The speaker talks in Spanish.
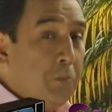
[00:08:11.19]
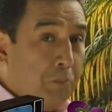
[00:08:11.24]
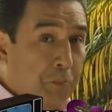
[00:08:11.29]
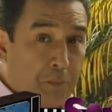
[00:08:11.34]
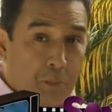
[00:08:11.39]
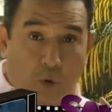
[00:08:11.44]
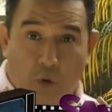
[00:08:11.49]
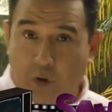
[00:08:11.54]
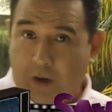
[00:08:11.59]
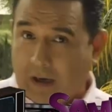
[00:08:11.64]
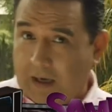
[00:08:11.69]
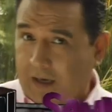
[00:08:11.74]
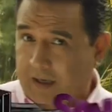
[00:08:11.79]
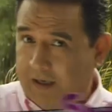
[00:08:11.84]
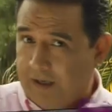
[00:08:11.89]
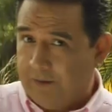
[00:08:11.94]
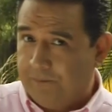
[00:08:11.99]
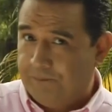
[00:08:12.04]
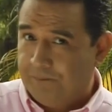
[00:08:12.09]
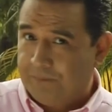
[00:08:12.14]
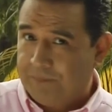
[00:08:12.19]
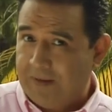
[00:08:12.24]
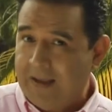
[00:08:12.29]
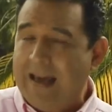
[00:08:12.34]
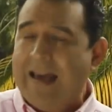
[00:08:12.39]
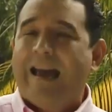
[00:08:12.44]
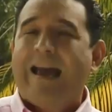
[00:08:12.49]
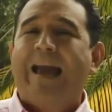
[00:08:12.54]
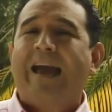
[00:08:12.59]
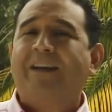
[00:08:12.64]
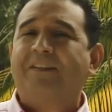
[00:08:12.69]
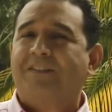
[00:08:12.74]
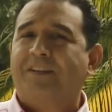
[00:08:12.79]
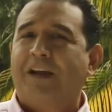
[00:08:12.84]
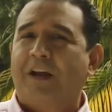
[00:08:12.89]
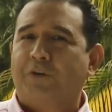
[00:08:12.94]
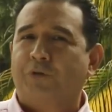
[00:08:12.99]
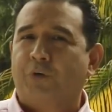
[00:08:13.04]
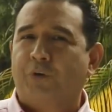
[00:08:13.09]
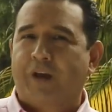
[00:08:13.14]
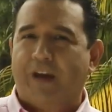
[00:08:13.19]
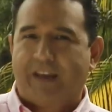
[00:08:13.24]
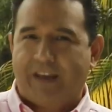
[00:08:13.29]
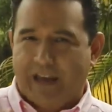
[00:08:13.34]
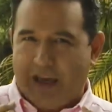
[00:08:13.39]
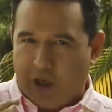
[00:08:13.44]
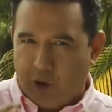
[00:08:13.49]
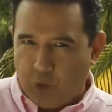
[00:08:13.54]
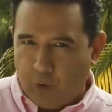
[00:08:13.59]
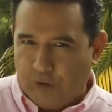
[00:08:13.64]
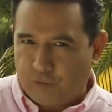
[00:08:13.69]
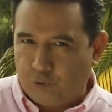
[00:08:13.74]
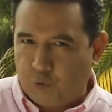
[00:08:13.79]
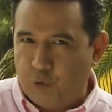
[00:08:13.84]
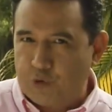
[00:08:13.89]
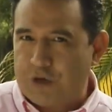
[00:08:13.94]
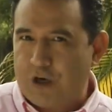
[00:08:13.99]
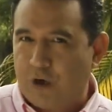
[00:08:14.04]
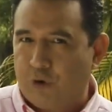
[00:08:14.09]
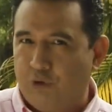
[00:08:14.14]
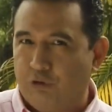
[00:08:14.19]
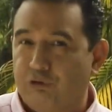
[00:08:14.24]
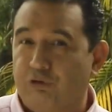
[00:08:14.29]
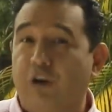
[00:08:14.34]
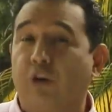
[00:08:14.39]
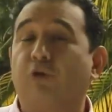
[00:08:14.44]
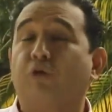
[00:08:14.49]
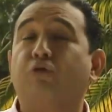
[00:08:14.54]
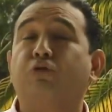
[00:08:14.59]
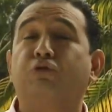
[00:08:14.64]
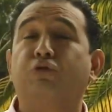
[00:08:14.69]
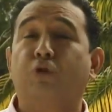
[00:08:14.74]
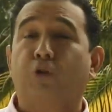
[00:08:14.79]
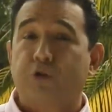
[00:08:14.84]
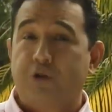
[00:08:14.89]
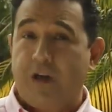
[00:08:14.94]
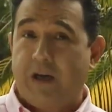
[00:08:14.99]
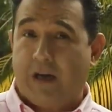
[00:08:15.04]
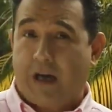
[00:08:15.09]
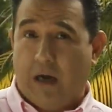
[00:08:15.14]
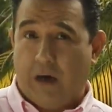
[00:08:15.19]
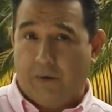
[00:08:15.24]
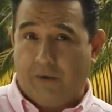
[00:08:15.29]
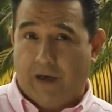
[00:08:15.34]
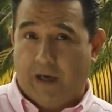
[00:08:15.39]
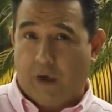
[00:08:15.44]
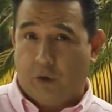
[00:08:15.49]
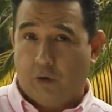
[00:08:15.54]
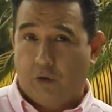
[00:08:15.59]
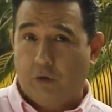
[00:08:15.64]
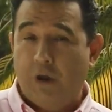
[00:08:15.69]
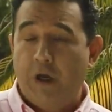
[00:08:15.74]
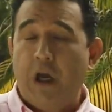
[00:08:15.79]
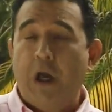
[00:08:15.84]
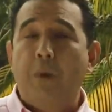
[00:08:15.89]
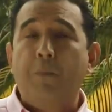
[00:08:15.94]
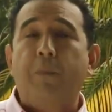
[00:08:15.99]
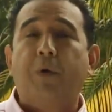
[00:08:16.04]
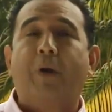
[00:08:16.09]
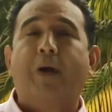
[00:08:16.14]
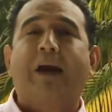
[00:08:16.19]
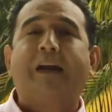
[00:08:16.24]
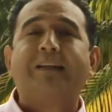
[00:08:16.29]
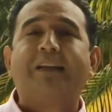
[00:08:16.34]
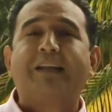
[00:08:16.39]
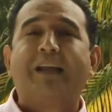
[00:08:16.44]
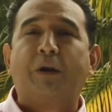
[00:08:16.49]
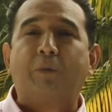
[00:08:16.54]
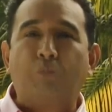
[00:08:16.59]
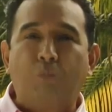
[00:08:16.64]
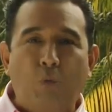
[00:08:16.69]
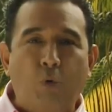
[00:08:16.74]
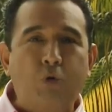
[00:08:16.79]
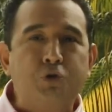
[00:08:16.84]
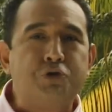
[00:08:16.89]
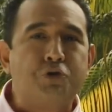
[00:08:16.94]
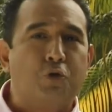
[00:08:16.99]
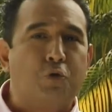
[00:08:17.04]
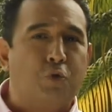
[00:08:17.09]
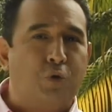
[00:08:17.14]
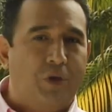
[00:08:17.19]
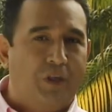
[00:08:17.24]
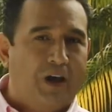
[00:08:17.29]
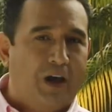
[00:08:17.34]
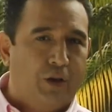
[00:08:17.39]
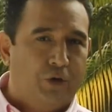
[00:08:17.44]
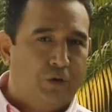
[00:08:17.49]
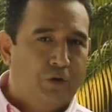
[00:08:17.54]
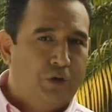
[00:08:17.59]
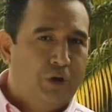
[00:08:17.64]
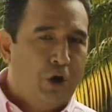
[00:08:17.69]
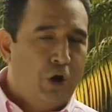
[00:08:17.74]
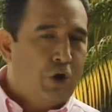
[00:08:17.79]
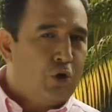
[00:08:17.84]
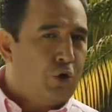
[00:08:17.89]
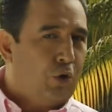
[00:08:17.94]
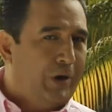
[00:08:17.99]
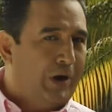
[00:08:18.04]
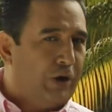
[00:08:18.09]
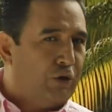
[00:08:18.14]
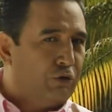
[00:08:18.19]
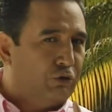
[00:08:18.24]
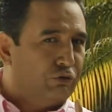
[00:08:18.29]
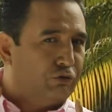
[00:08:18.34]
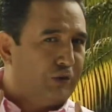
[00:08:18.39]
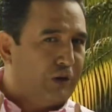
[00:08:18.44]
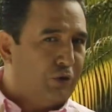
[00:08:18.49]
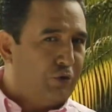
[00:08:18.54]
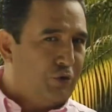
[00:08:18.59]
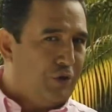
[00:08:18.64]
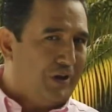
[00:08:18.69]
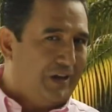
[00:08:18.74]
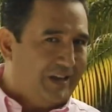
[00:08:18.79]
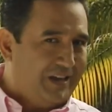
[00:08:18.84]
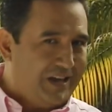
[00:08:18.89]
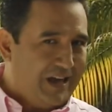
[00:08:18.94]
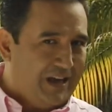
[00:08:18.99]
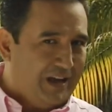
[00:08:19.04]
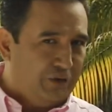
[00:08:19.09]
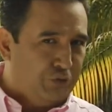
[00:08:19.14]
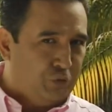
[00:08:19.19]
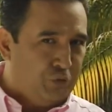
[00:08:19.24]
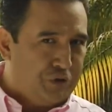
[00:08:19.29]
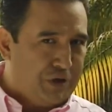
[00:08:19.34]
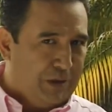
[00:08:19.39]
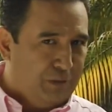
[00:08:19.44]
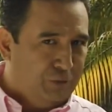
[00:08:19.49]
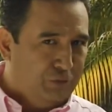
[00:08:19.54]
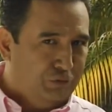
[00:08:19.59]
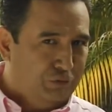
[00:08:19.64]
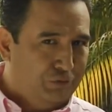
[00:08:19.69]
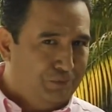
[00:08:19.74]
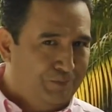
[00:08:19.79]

Morales, es cierto que quien no escucha consejos no llega a viejo, pero hay que tener mucho cuidado con el consejo de quien escuchamos.